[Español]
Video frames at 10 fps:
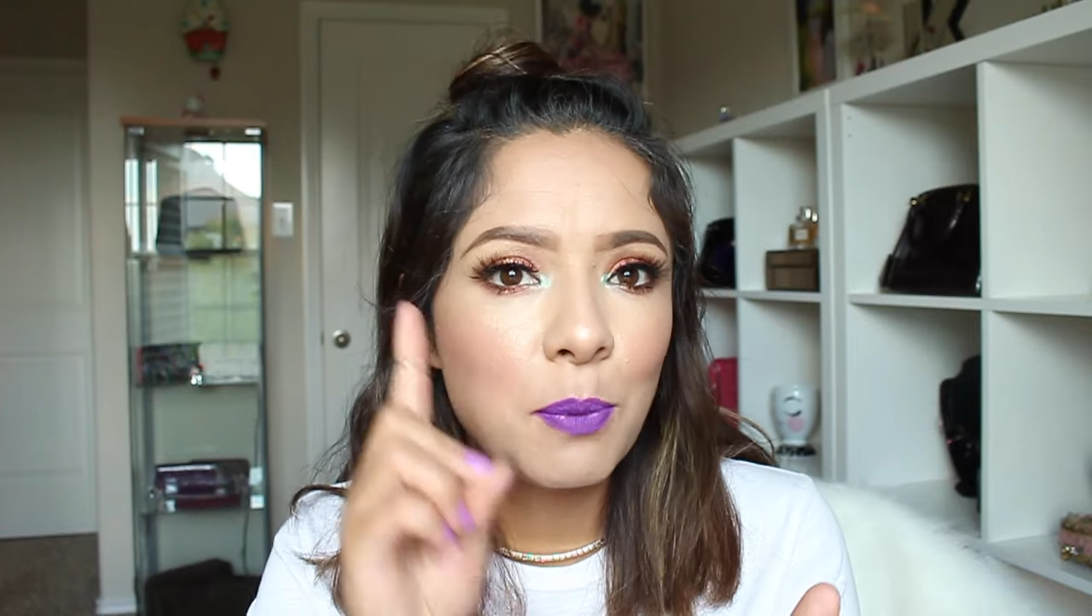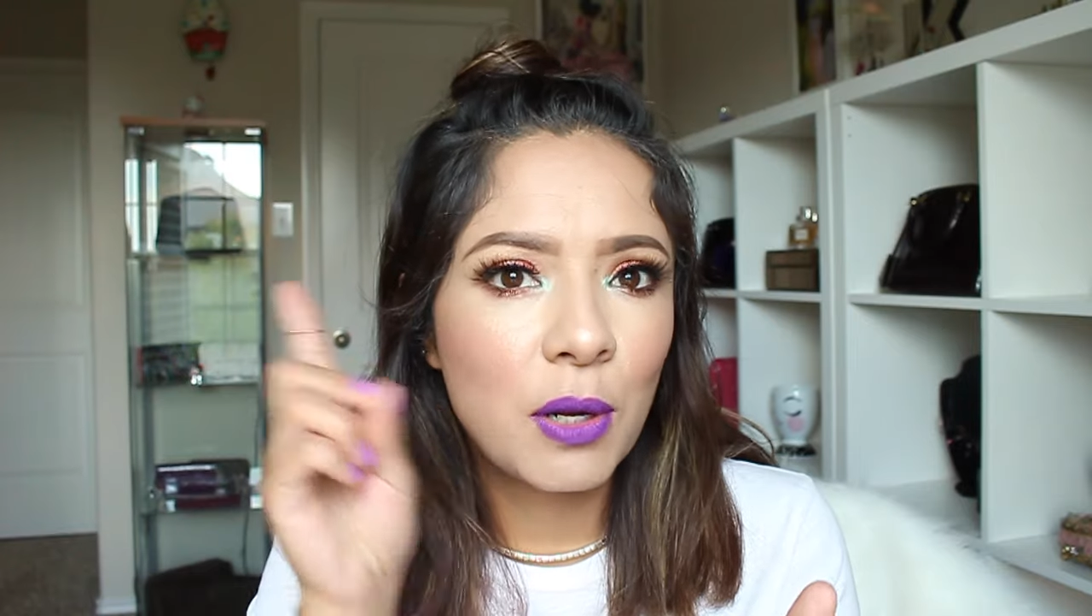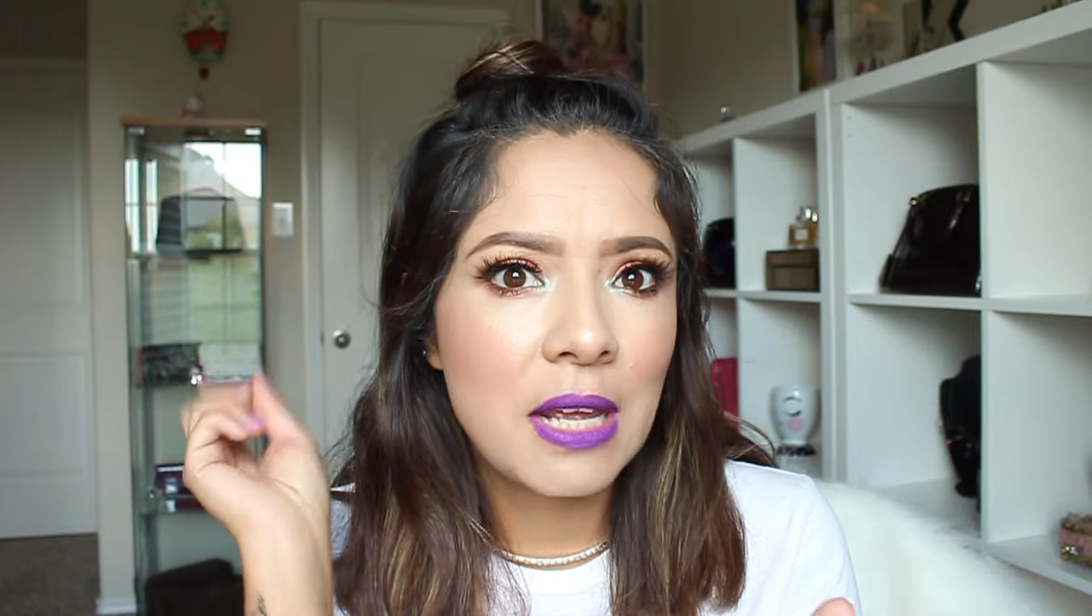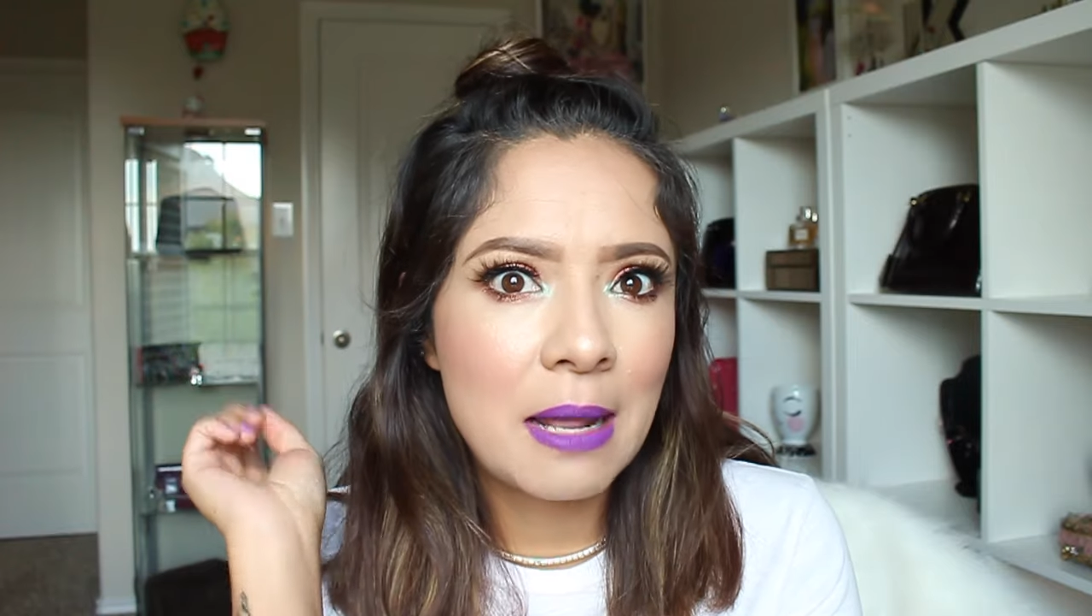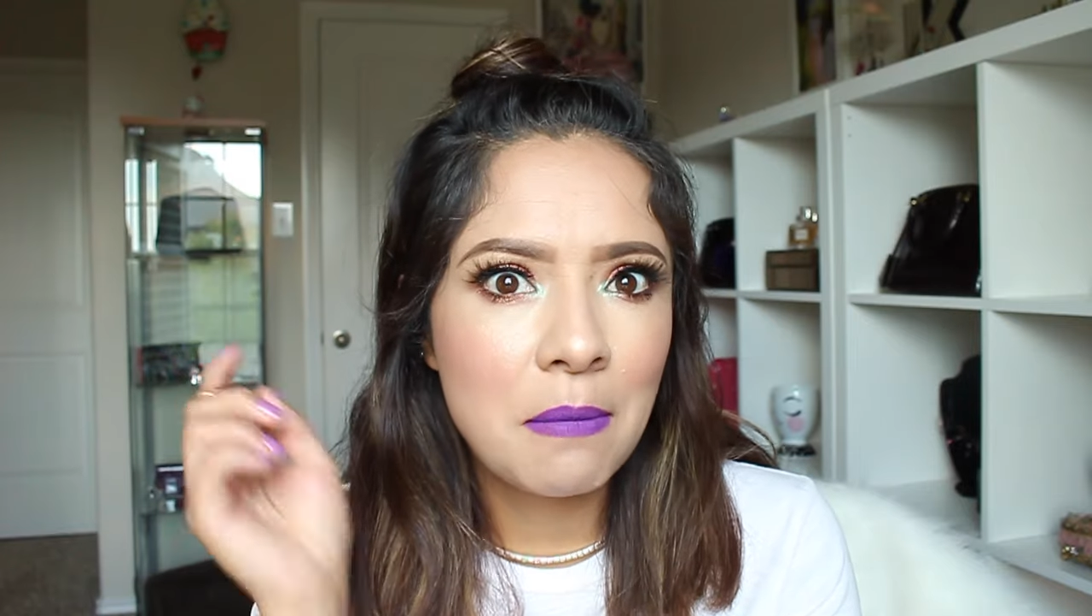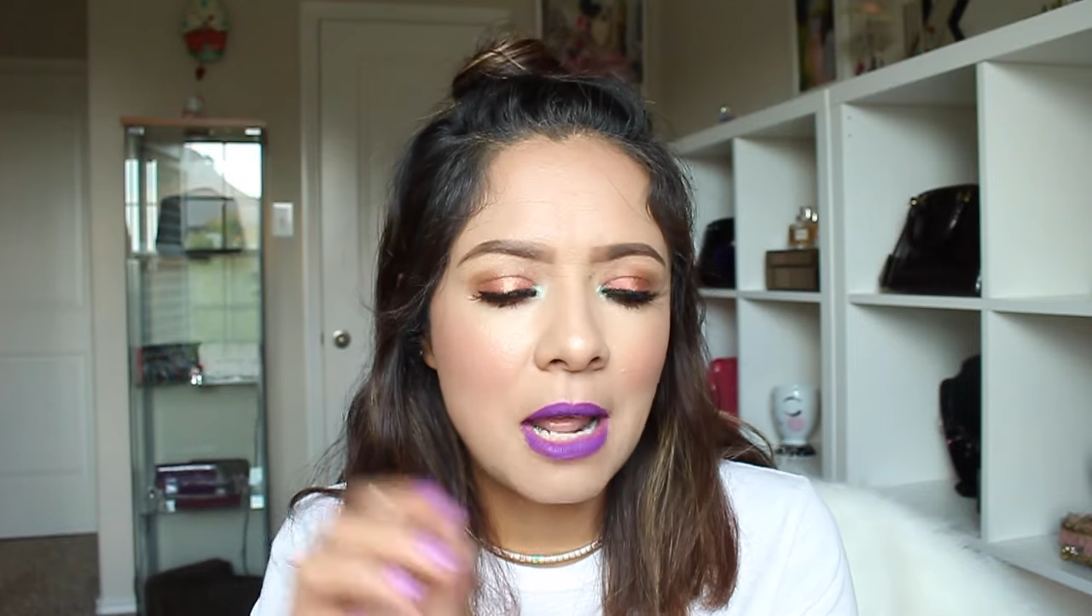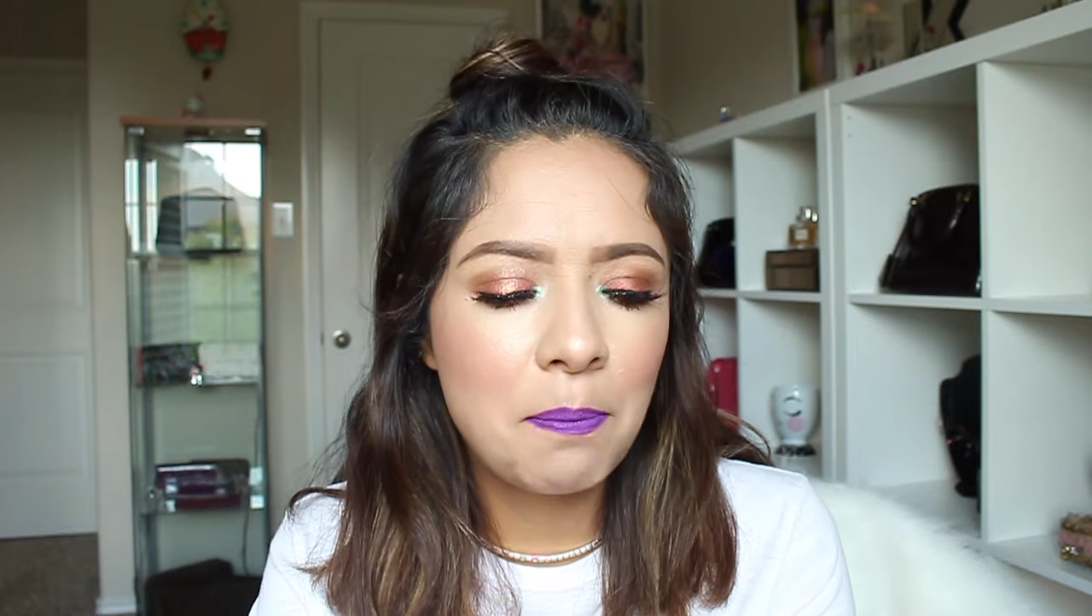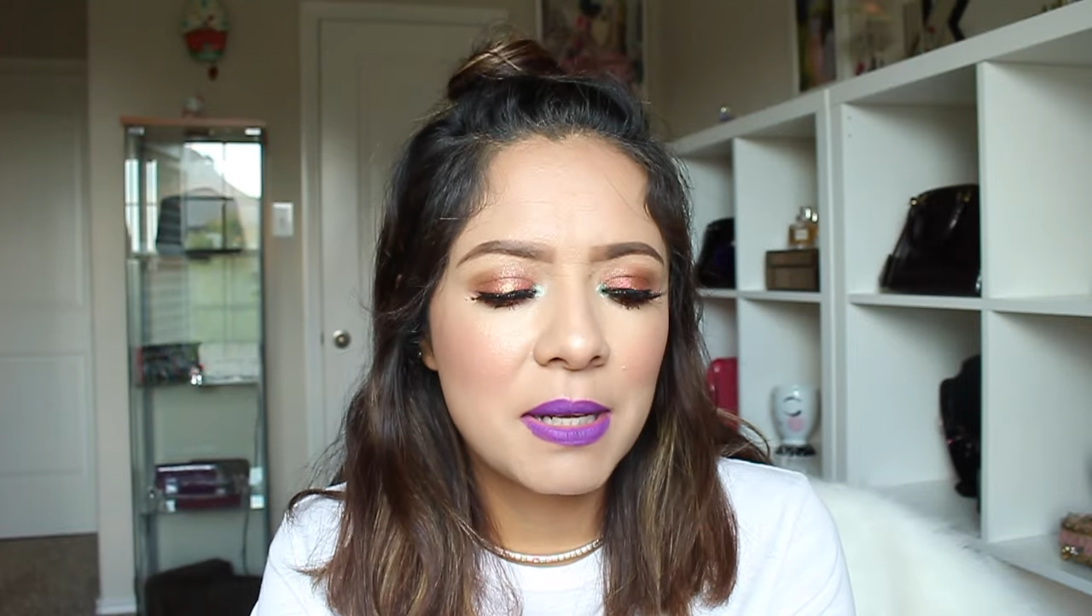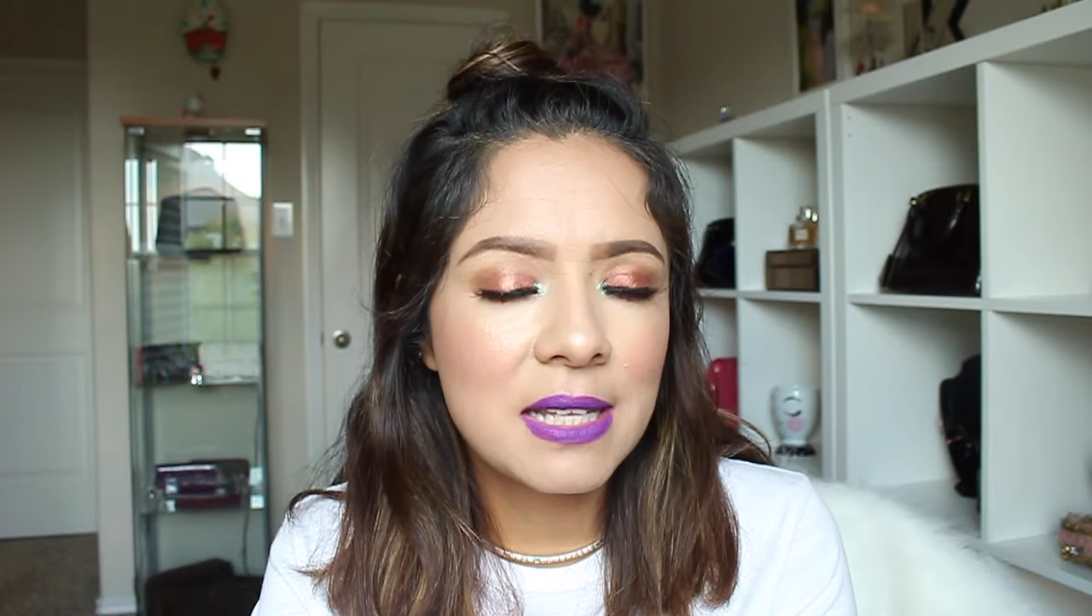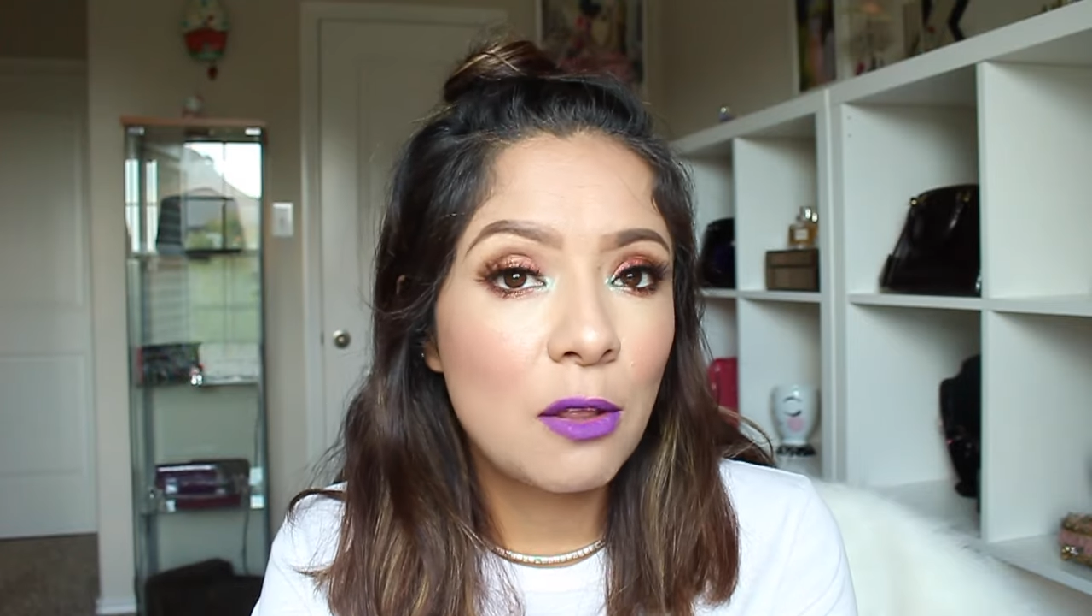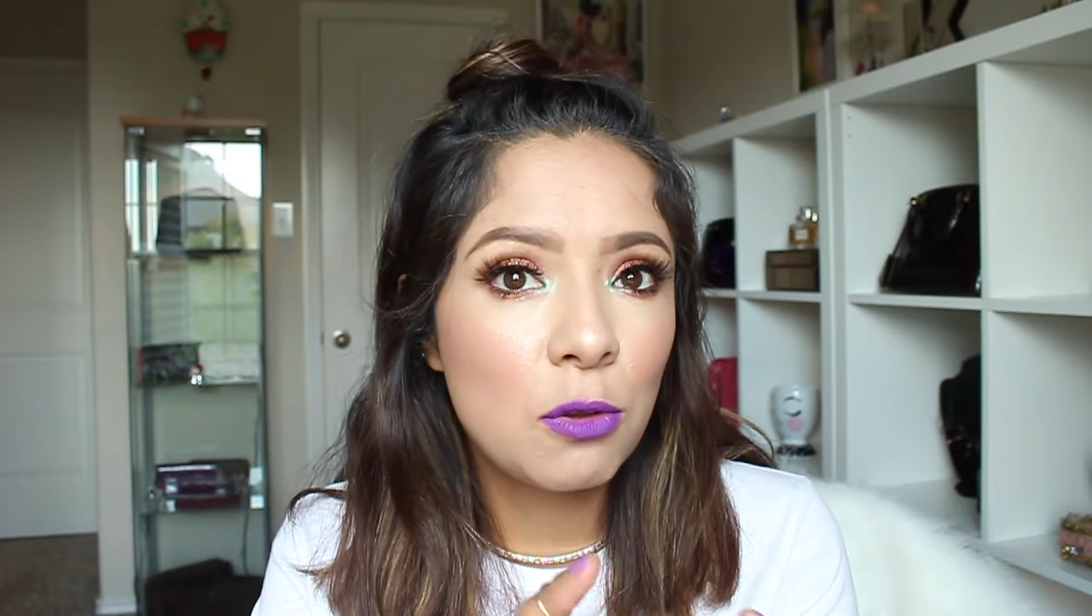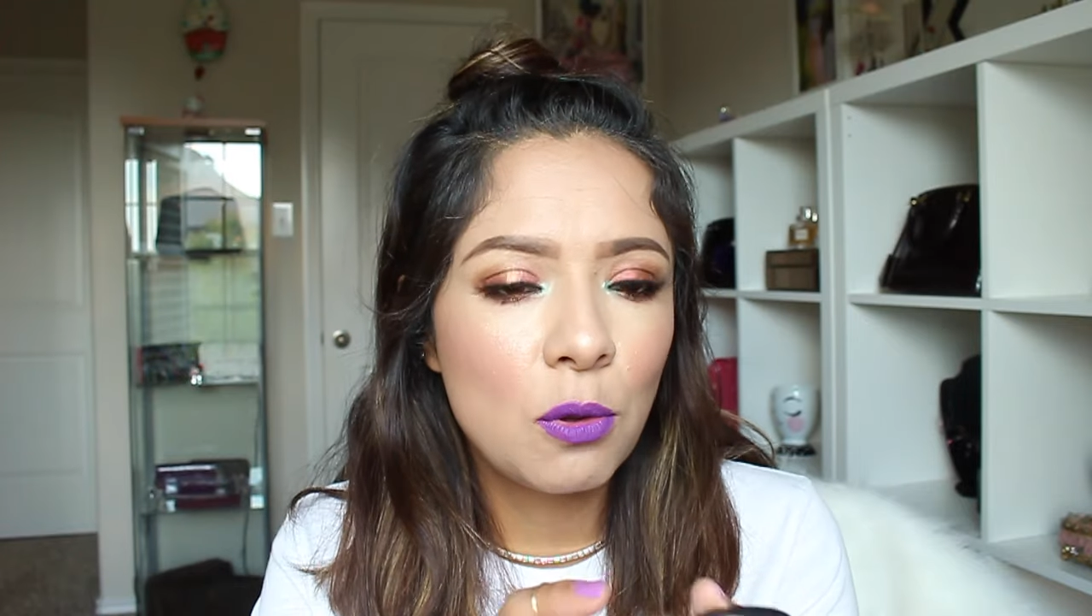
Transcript: porque en el pasado